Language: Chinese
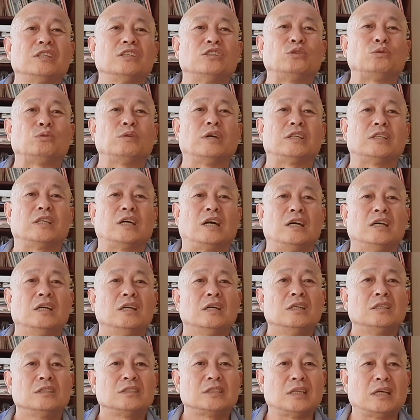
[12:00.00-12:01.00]
个穴呢，
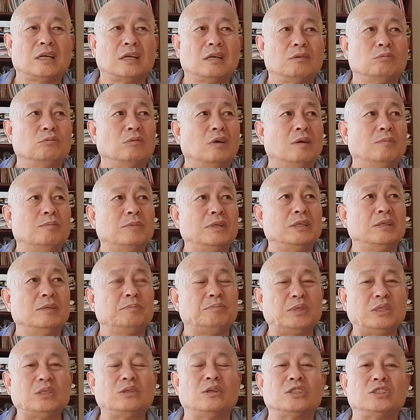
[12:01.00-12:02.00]
在我们
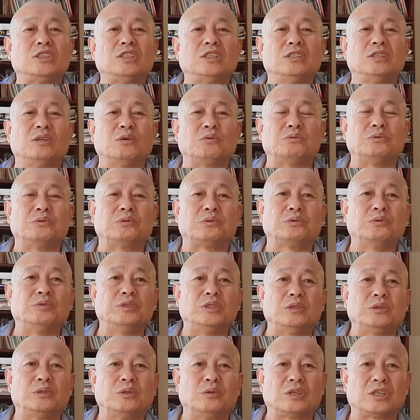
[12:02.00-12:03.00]
比较近的古书
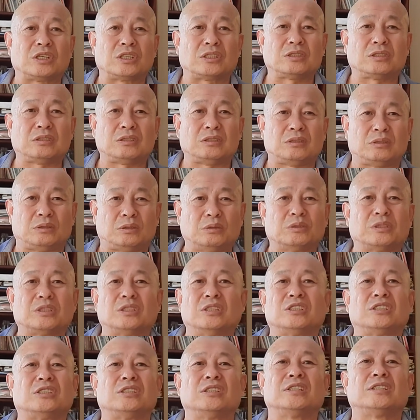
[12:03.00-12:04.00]
里头。就
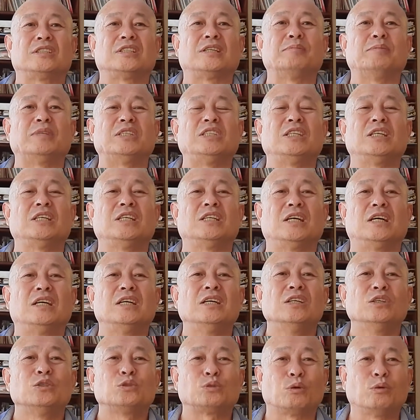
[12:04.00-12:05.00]
是指这么一个
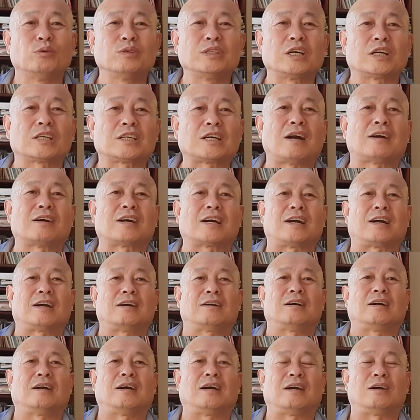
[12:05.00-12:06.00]
所谓的杠杆
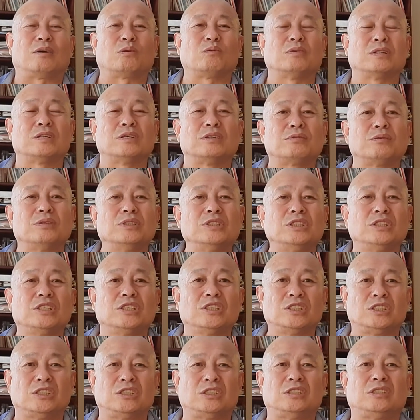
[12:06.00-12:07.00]
啊，或者说一
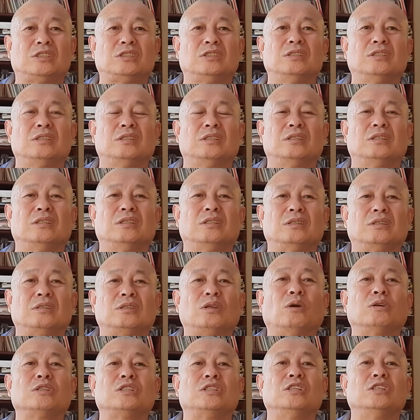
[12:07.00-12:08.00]
个嗯
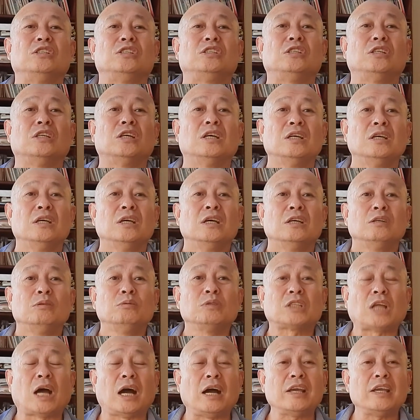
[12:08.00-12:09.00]
吊起机，因
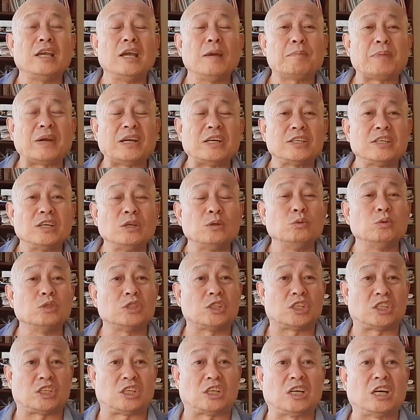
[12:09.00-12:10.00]
为它也本身有
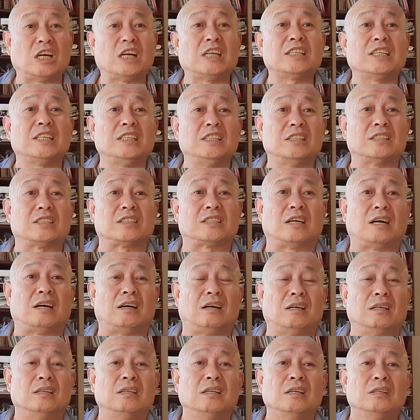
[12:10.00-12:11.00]
折的意思
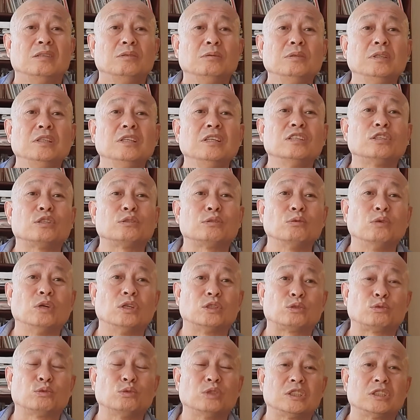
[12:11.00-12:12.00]
啊，因为一个树
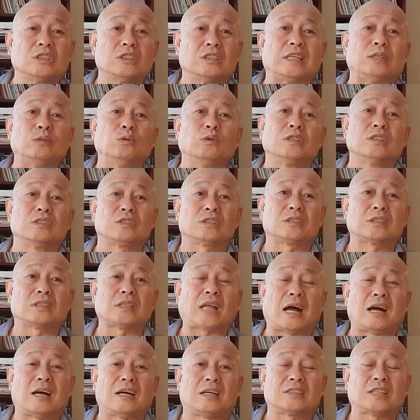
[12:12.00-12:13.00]
树枝子有个
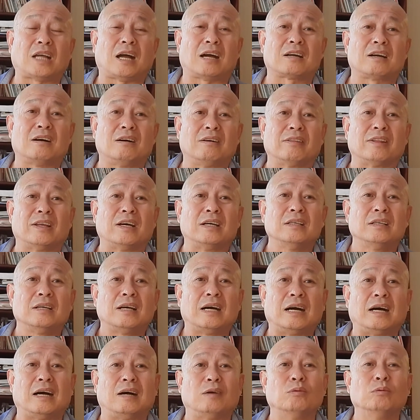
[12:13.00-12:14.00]
大大杠子
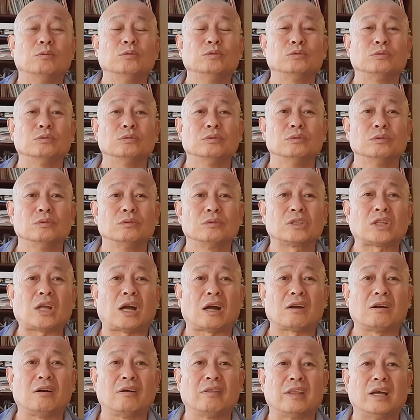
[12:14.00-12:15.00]
啊，我们祖宗用
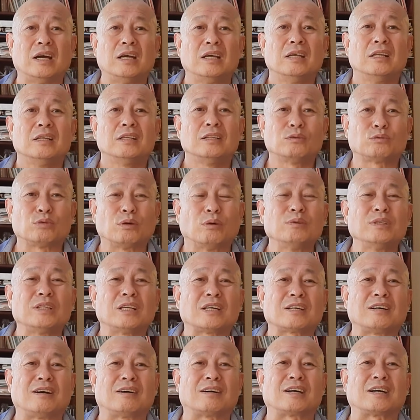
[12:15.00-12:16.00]
大杠子所谓
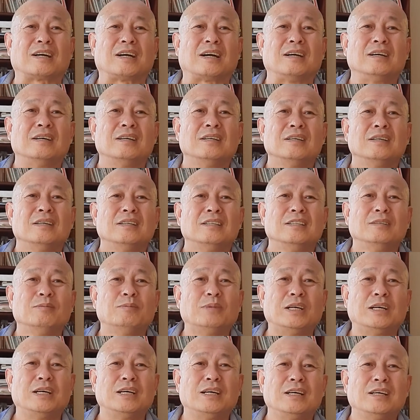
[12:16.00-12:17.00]
的杠杆，那
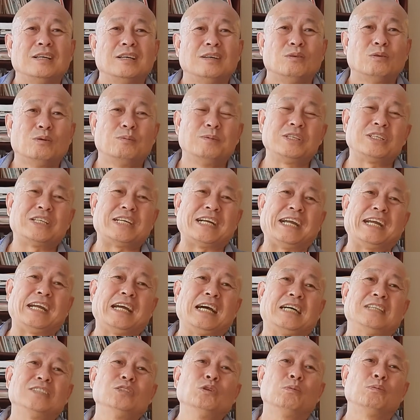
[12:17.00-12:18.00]
么我们
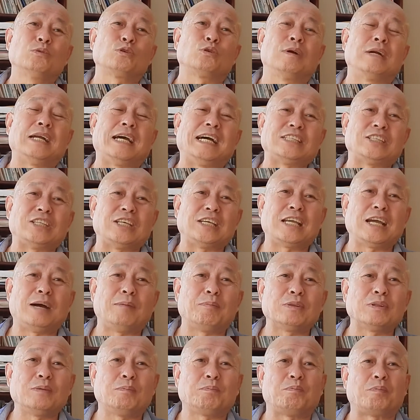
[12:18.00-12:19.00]
人啊弄不出来，底下
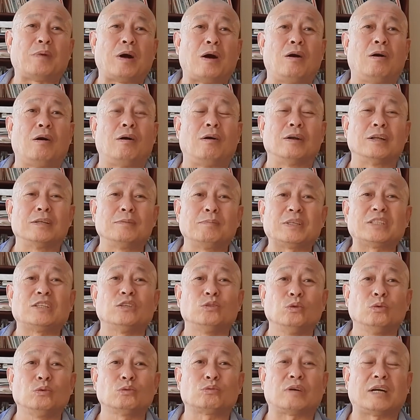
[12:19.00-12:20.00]
把它绑好了，把它
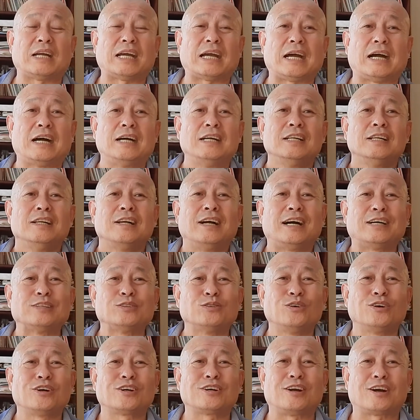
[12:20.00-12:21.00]
弄出来啊，啊
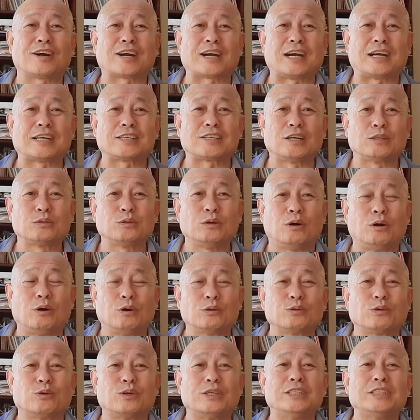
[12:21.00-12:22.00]
弄个杠杆，这头
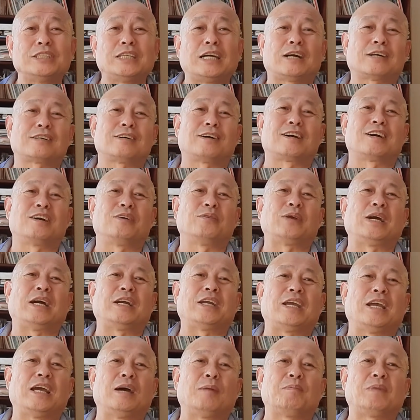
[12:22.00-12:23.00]
好多人压杠杆原
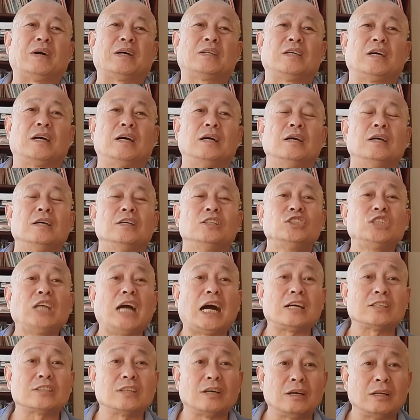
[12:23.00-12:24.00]
理，把它
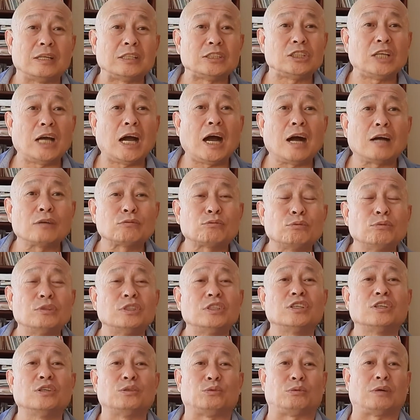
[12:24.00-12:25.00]
压上压出
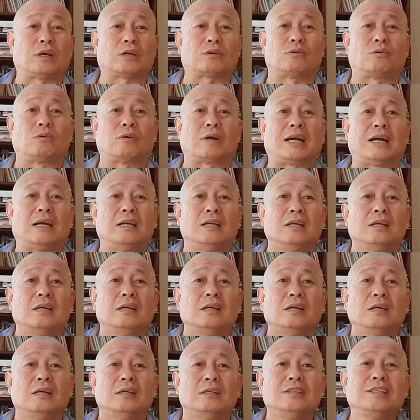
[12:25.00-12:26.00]
这个穴口了，
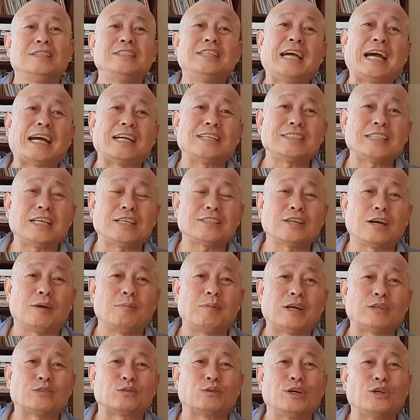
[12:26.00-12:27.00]
那你还是在上
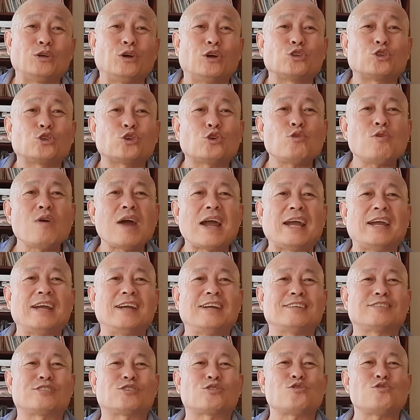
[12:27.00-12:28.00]
面，所以要转
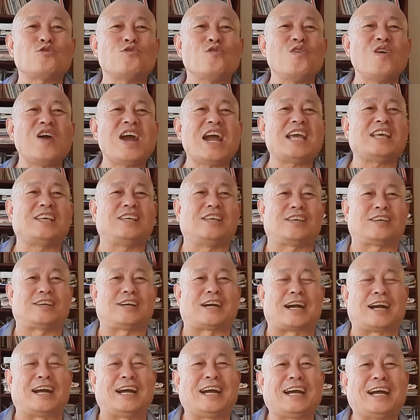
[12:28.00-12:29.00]
转一
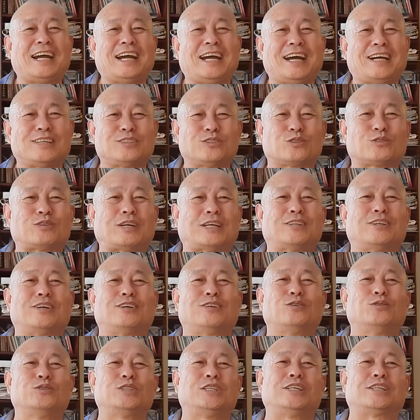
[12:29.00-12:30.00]
下，哎，就转
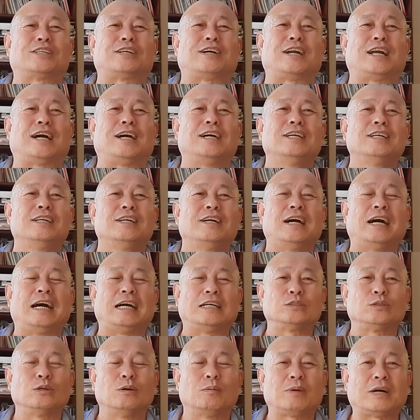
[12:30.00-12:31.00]
到陆地上了。
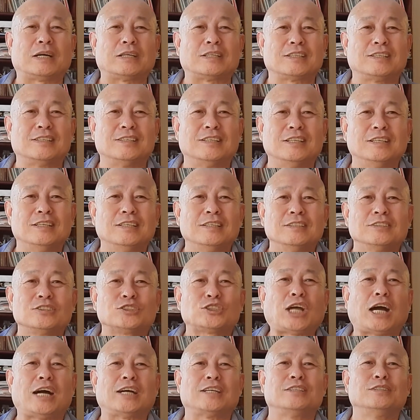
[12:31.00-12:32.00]
啊，就把这个
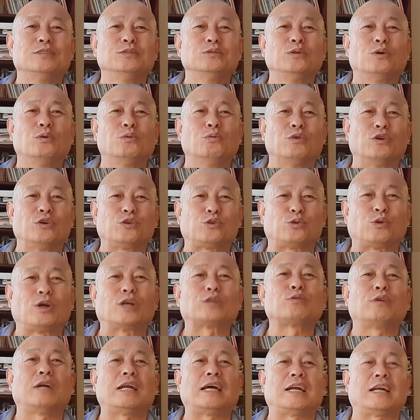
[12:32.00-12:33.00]
大型动物学
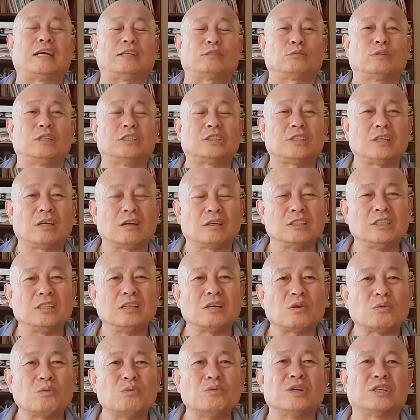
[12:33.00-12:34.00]
出来了，所以这样一
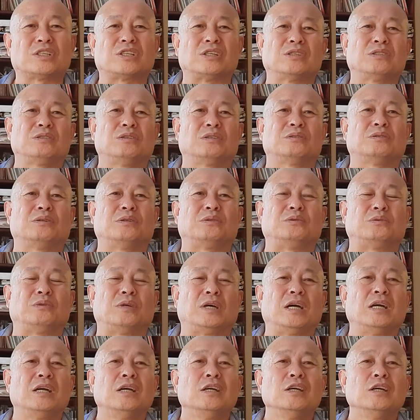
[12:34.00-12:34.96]
个过程叫做学。